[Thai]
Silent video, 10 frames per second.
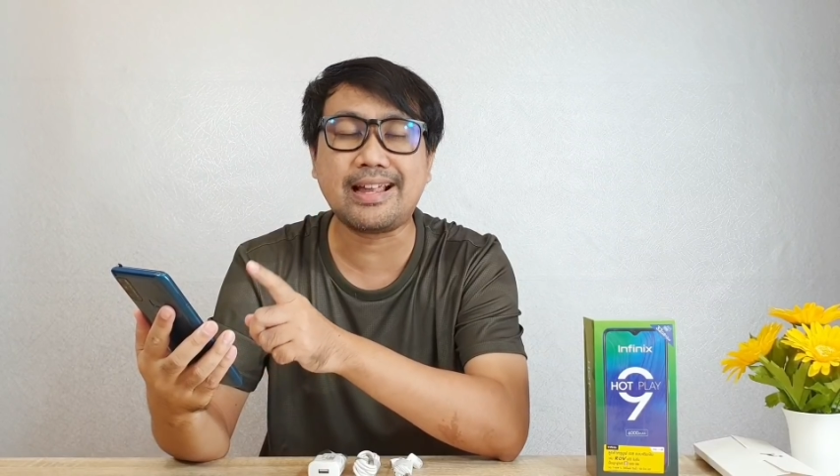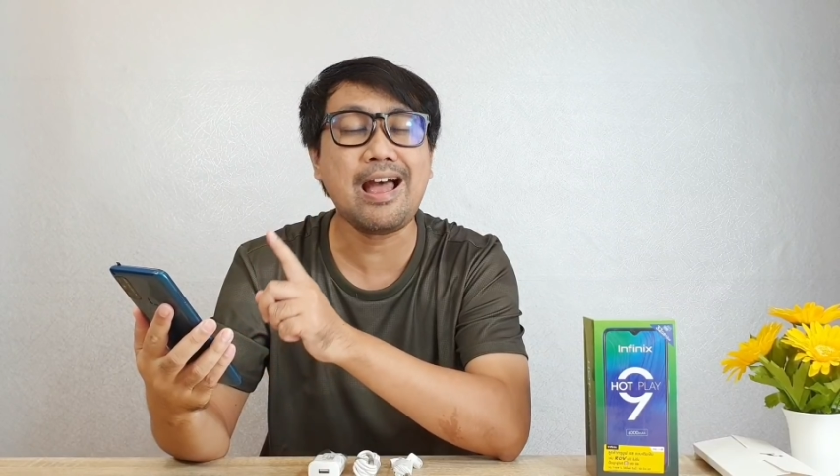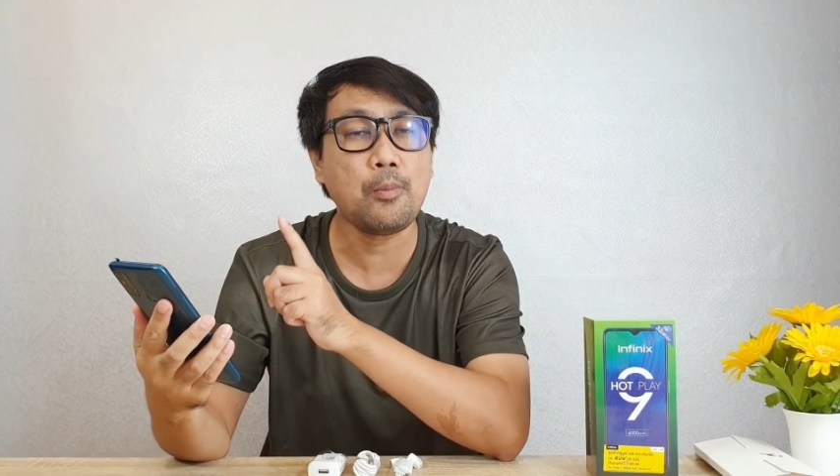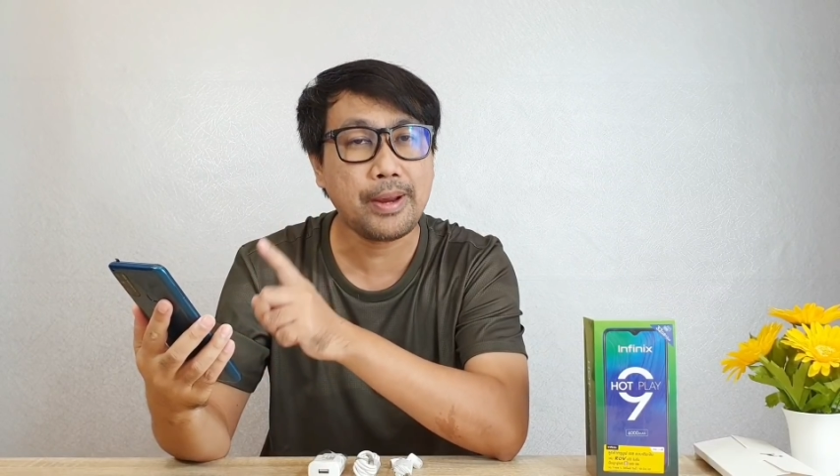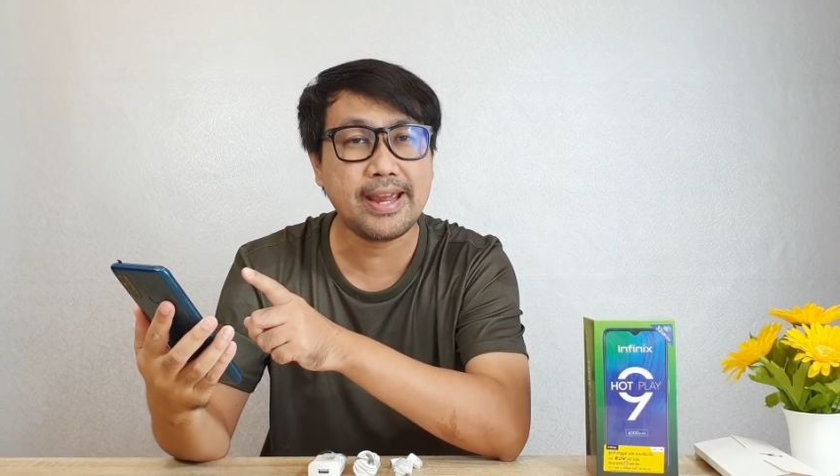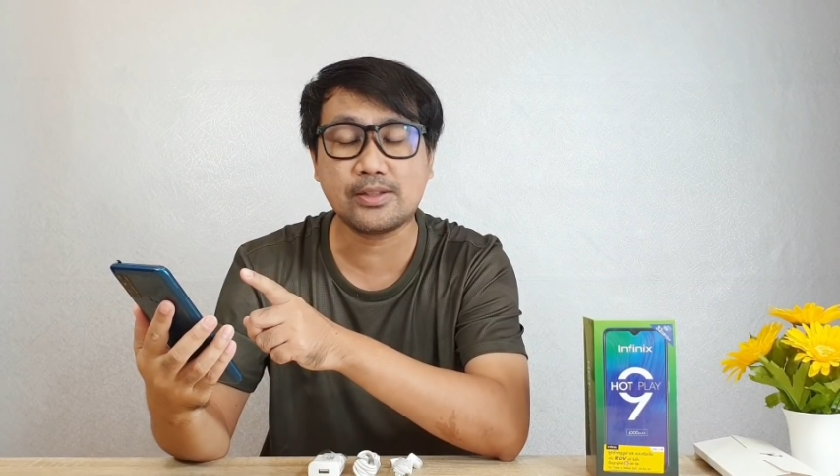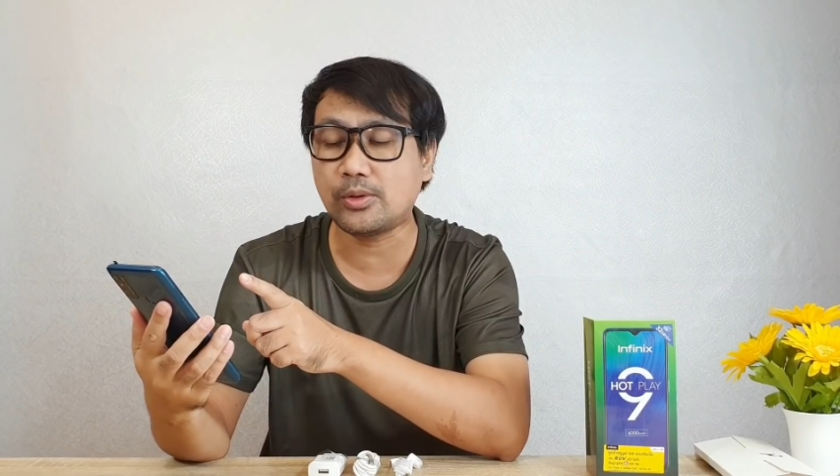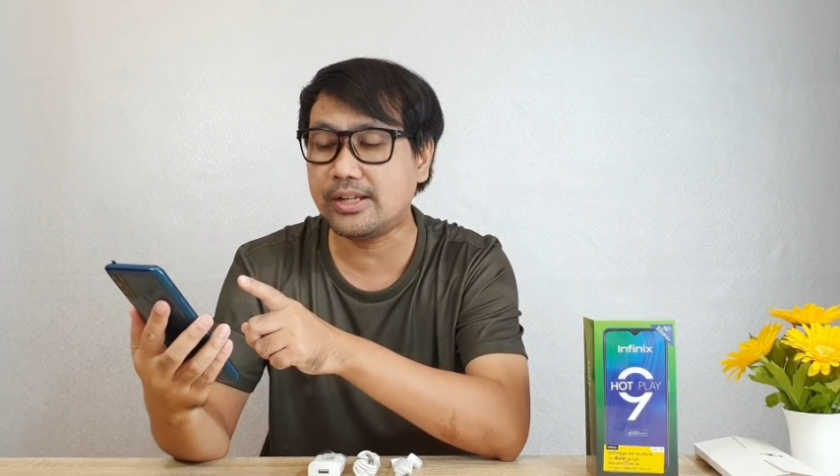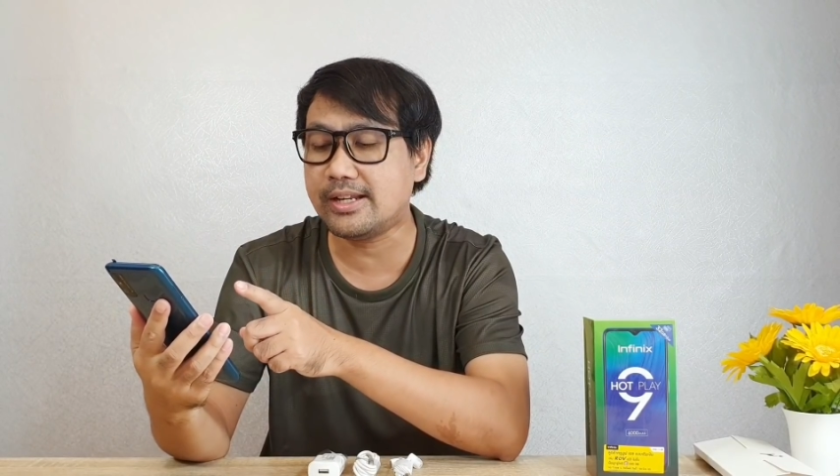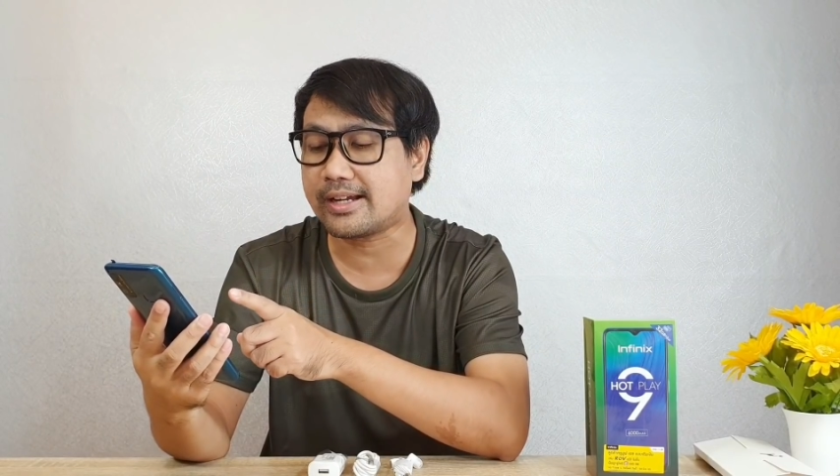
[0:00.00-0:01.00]
9 Play
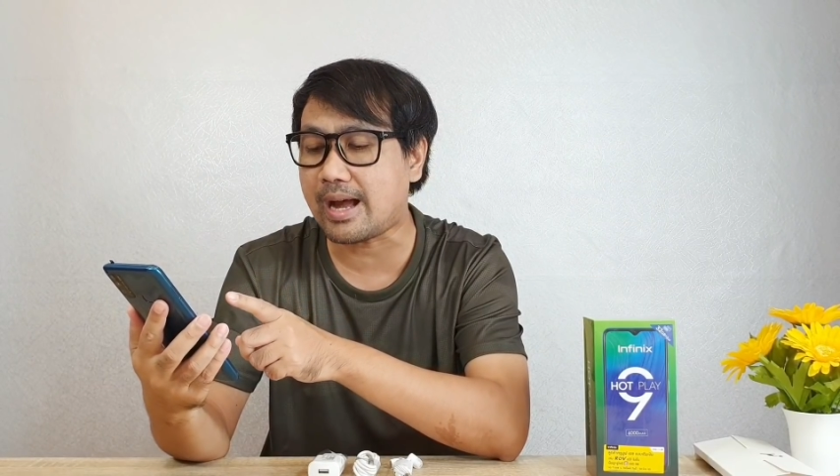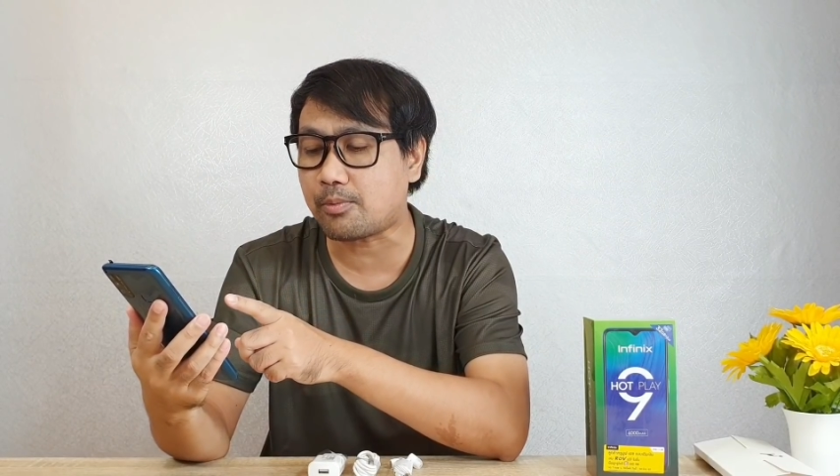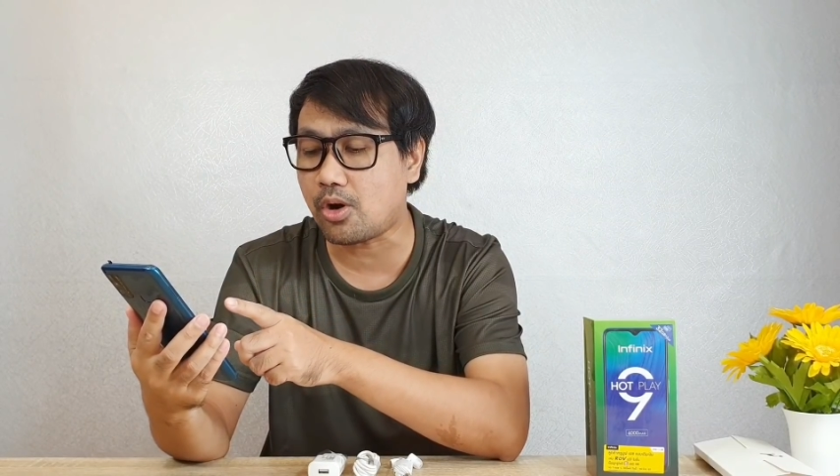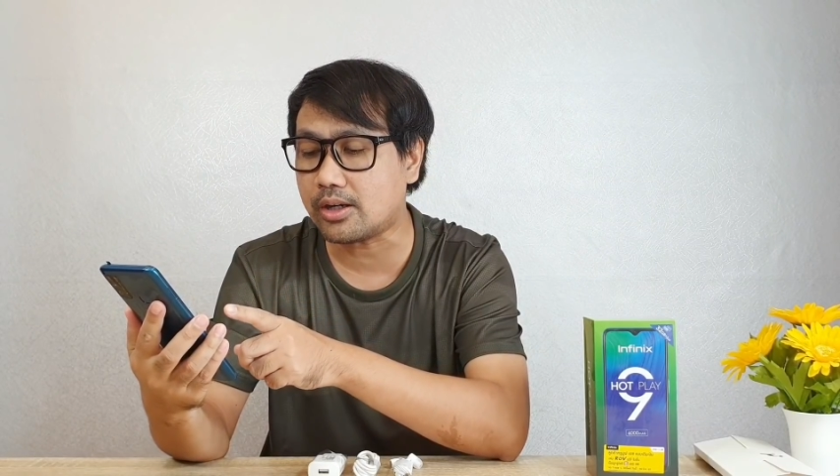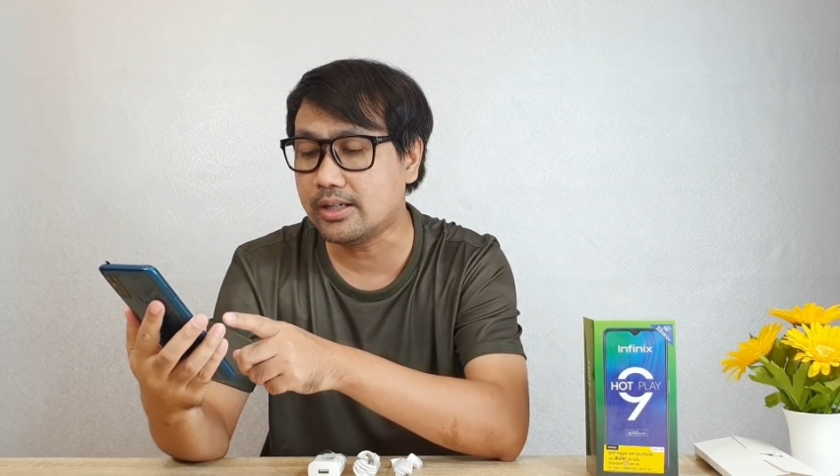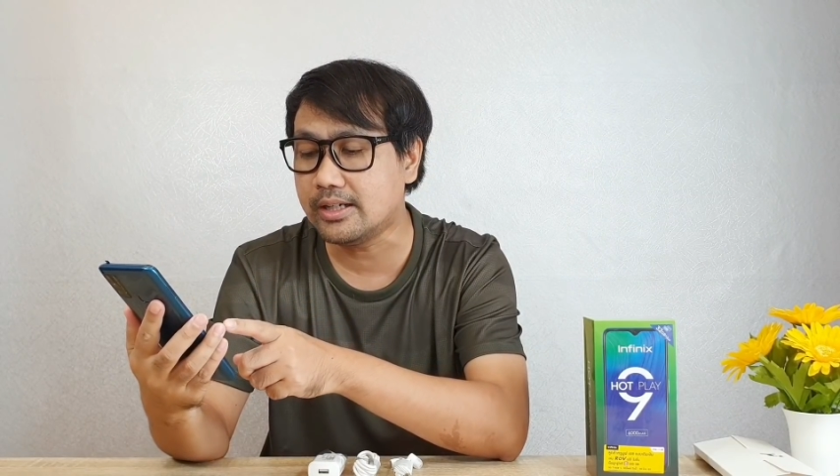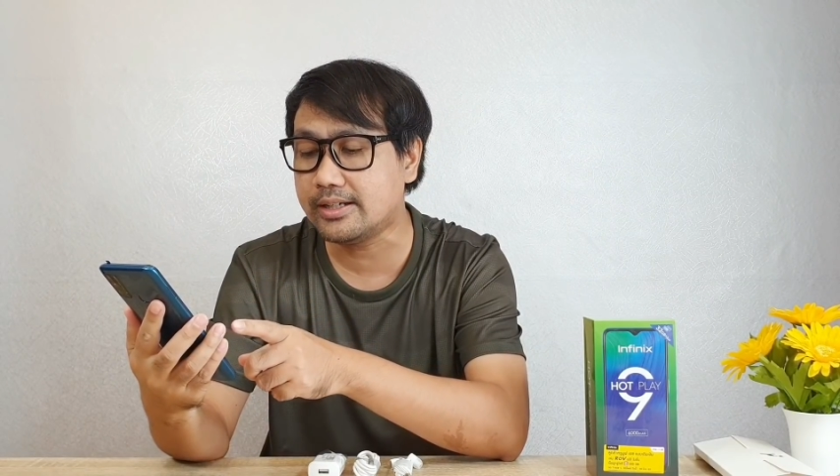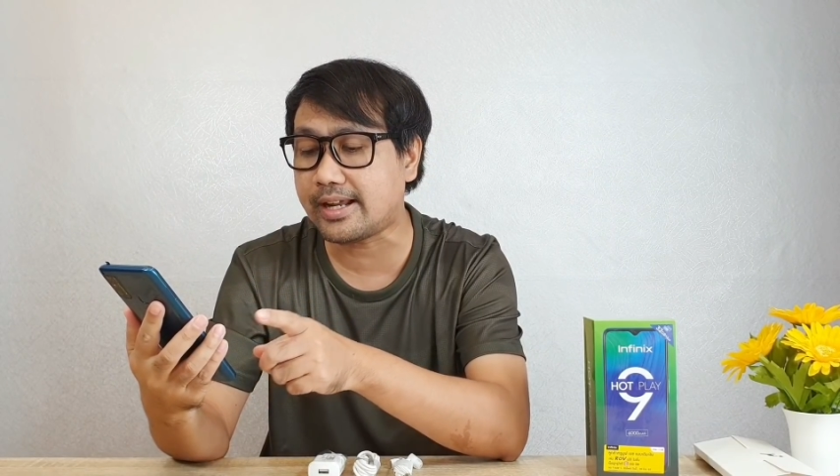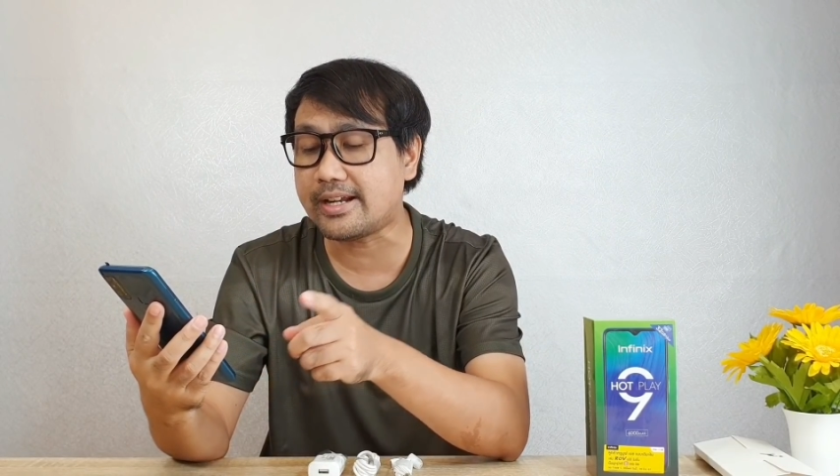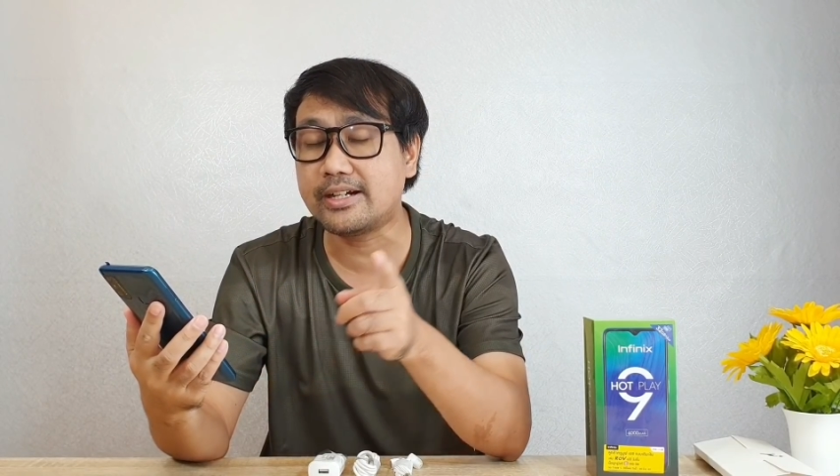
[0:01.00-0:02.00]
ตัวนี้นะครับ ก็คือ
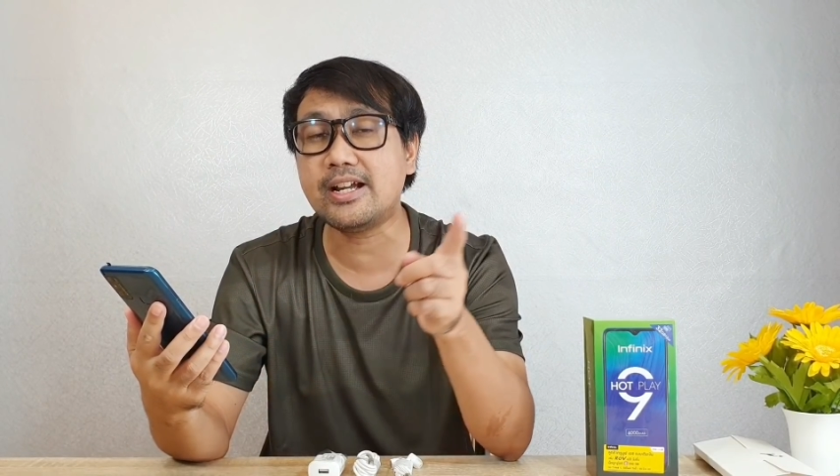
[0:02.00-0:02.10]
ใน